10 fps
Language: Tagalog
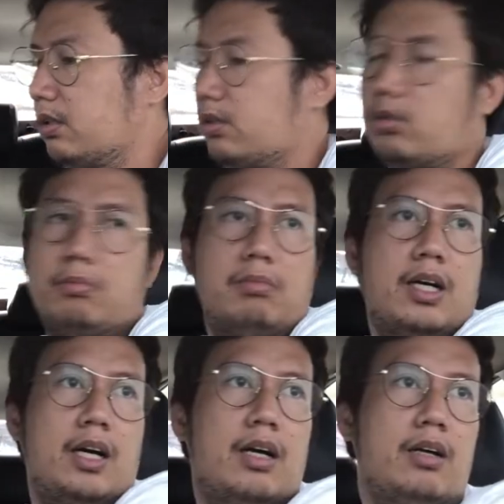Itong
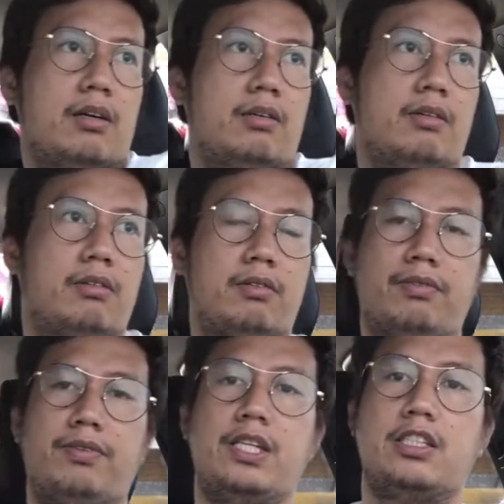mga
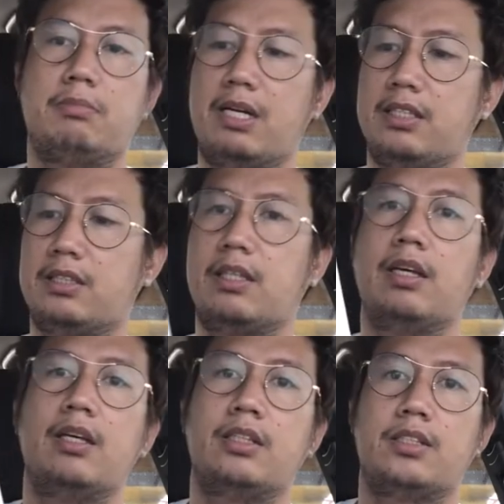face mask
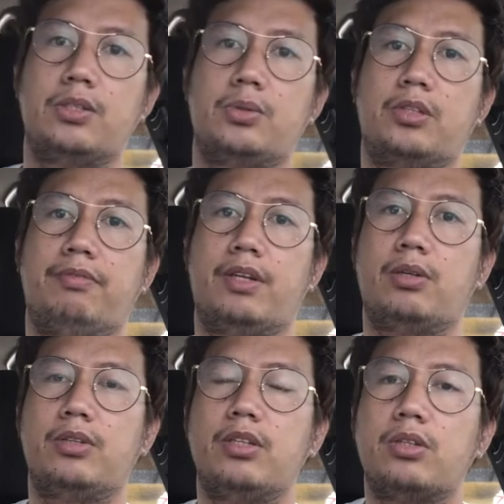sa duty free
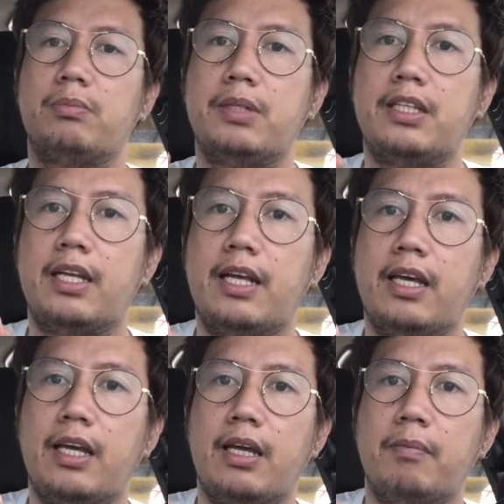ko din to
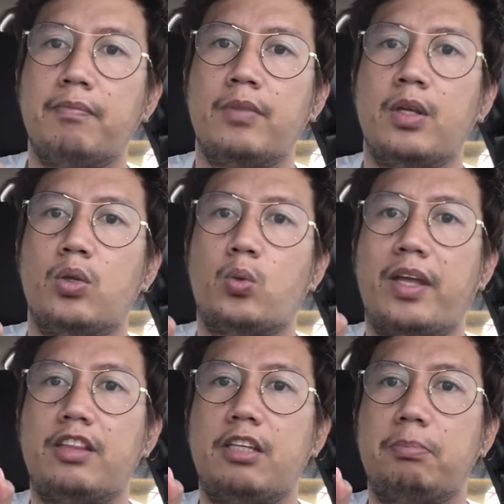binili
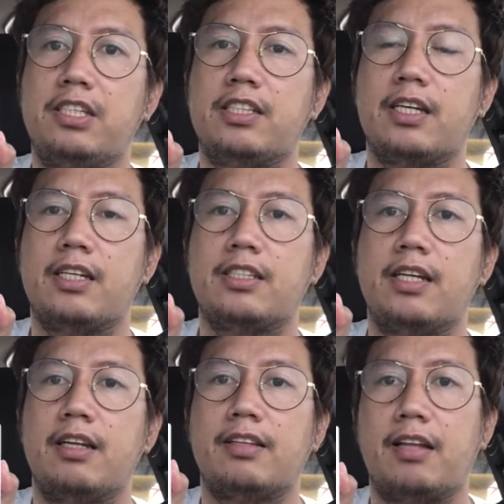20 pieces
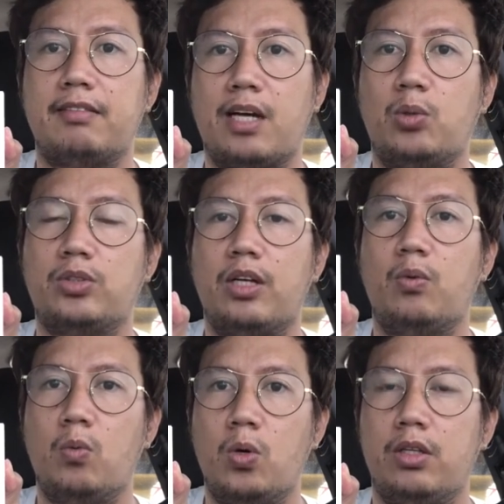10,000
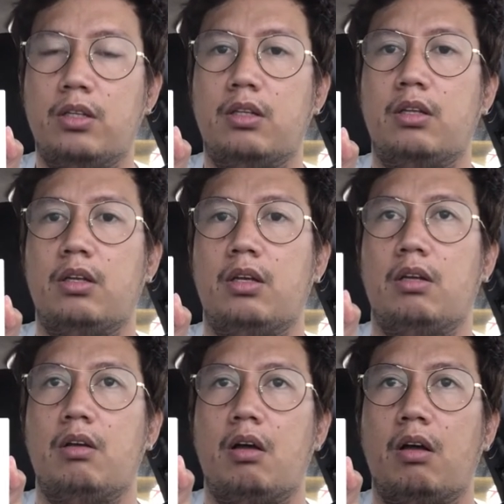won
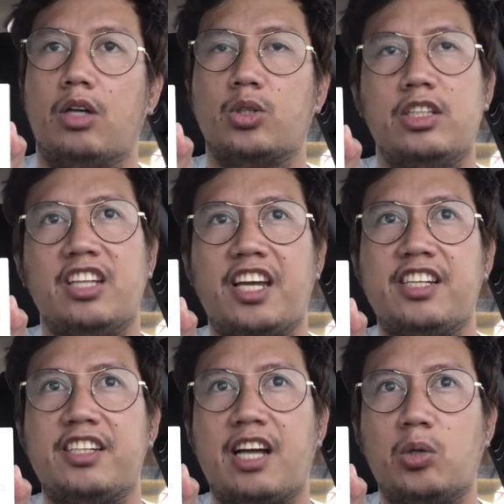actually
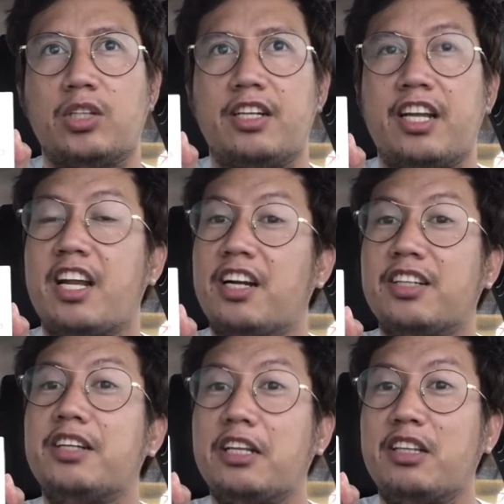
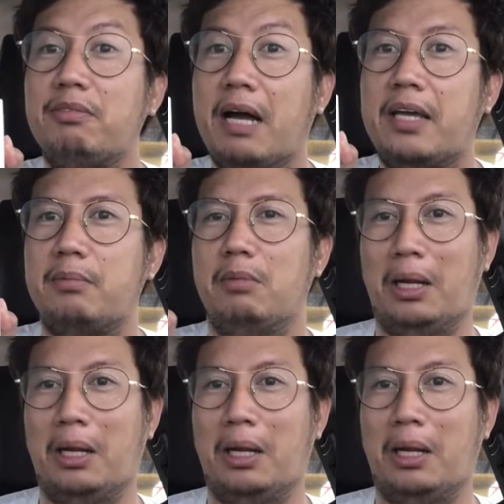9,995